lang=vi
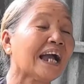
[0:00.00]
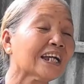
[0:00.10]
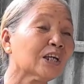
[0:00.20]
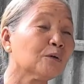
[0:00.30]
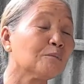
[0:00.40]

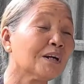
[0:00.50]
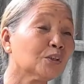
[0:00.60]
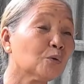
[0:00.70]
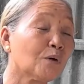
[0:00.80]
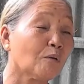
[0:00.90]
Cả kêu
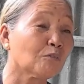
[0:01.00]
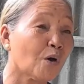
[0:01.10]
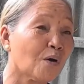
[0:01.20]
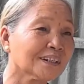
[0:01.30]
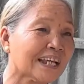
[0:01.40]
bới chú cổng
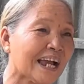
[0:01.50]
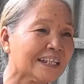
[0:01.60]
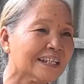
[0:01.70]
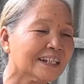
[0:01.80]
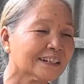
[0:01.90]
con,
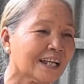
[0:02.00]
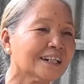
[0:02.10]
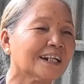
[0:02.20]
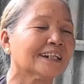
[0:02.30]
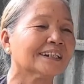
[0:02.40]
cha về
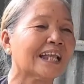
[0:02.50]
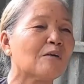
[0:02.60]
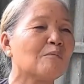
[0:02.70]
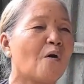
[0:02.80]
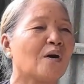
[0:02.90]
tới rạch
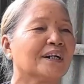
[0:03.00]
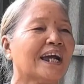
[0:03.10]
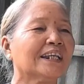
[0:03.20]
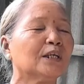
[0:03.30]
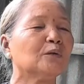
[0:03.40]
tao mòn
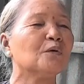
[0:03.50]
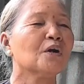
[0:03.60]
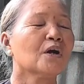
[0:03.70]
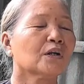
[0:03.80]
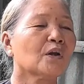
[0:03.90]
rã tiêu.
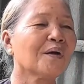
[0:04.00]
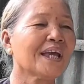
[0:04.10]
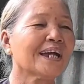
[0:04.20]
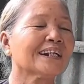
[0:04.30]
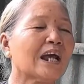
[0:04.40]

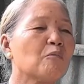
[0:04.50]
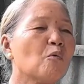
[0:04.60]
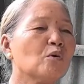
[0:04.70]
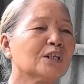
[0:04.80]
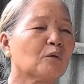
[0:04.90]
Đói ăn rau
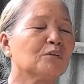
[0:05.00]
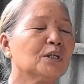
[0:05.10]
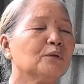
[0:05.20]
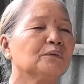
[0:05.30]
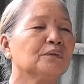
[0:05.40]
muốn rong
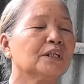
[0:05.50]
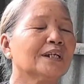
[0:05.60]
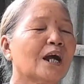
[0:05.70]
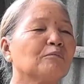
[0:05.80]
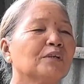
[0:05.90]
phiêu,
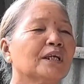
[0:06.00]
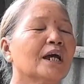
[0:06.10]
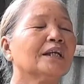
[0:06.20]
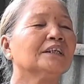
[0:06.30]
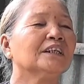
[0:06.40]
chừng ông
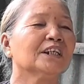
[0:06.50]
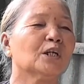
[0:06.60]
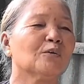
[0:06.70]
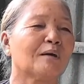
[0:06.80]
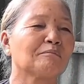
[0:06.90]
về đến dựng
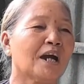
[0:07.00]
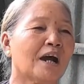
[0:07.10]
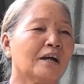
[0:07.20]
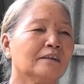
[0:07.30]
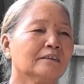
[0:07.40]
niêu cầm
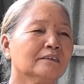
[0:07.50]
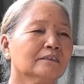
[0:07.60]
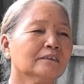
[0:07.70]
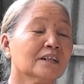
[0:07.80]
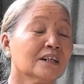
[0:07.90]
cờ.
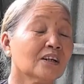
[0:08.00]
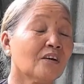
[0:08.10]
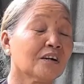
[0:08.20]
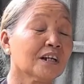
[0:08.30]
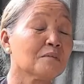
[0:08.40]

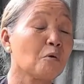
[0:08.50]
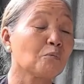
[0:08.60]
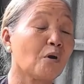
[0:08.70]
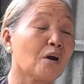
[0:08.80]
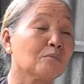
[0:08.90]
Rồi
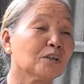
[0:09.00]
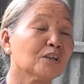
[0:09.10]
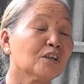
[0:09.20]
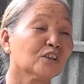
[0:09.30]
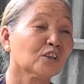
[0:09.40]
một đoạn ông
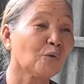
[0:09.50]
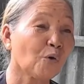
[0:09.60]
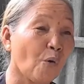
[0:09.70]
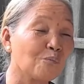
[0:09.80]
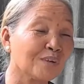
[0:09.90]
nói,
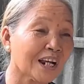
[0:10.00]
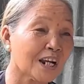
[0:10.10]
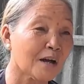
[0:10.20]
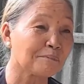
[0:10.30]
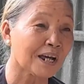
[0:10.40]
tôi khùng
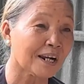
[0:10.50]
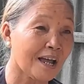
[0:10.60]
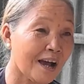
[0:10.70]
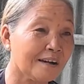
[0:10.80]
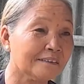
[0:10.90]
đặt lợp đặt
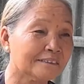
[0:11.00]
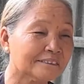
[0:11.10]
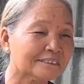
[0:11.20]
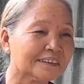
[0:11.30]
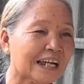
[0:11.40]
lờ,
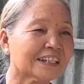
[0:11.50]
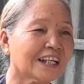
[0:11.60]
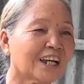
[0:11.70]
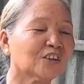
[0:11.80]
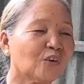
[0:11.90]
đặt
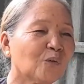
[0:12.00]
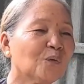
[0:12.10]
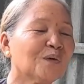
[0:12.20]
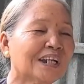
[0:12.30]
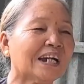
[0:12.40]
trên
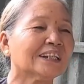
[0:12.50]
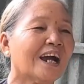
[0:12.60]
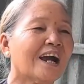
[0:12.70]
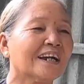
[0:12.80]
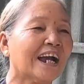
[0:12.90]
chót núi đặng
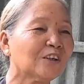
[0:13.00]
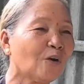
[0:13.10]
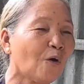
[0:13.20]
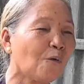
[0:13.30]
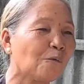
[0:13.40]
chờ cá
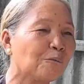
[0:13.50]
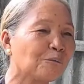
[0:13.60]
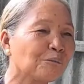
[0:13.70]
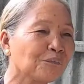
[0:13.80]
vô.